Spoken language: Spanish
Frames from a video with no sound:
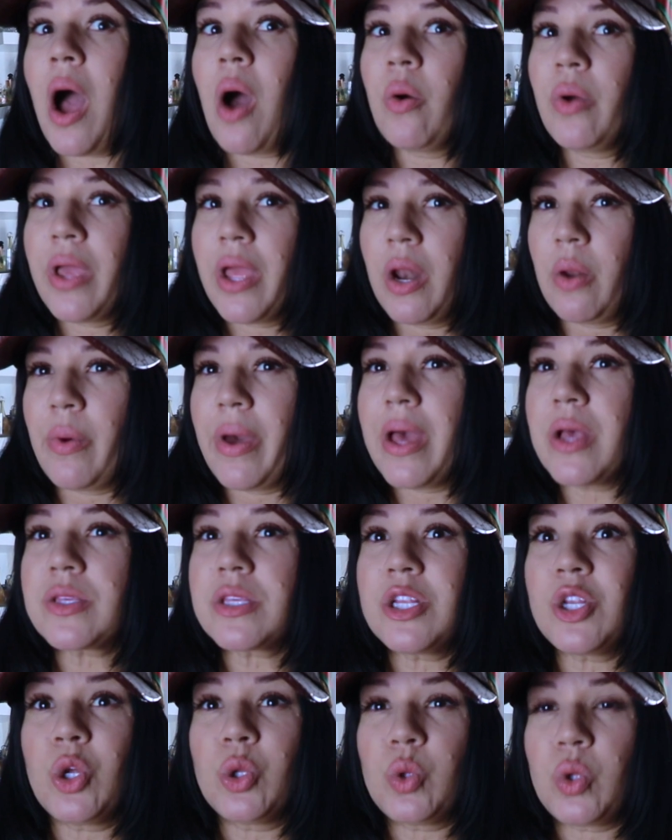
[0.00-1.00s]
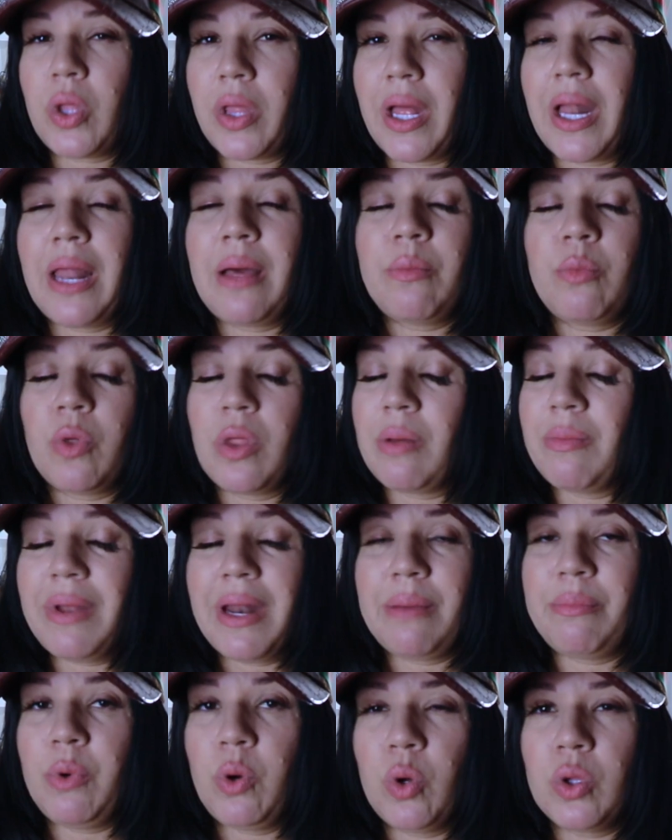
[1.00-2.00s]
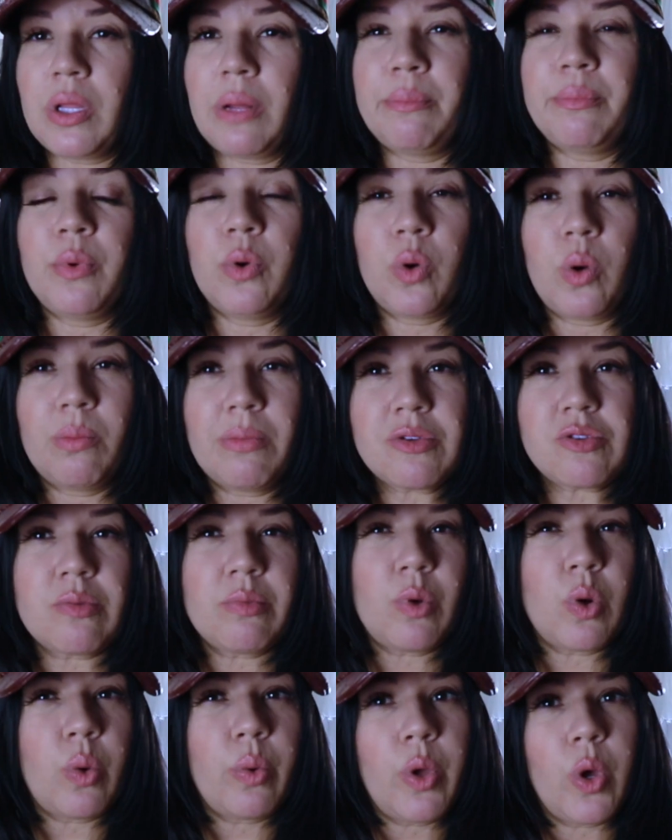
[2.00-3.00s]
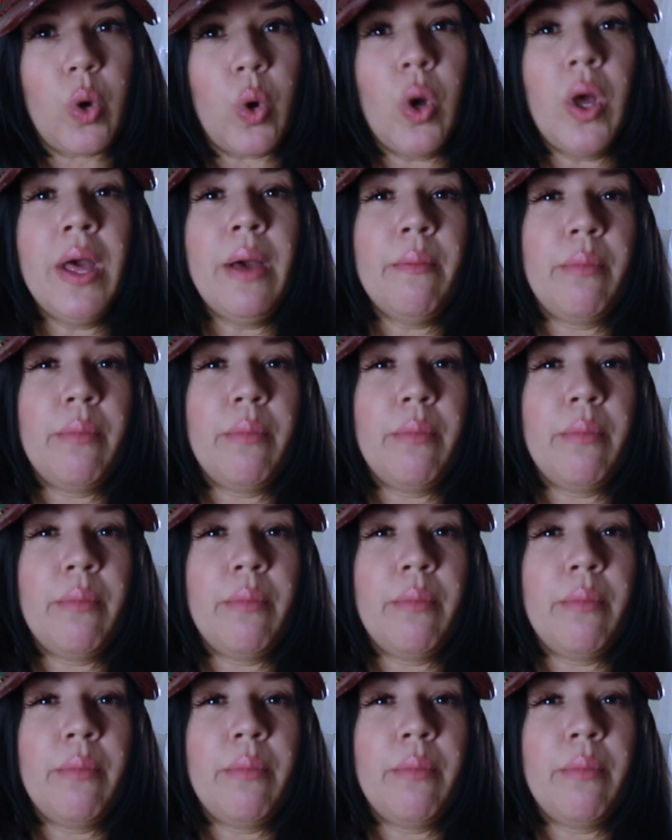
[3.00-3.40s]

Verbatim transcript: aunque lo veo si no todas las modas me las pongo tampoco, más o menos veo,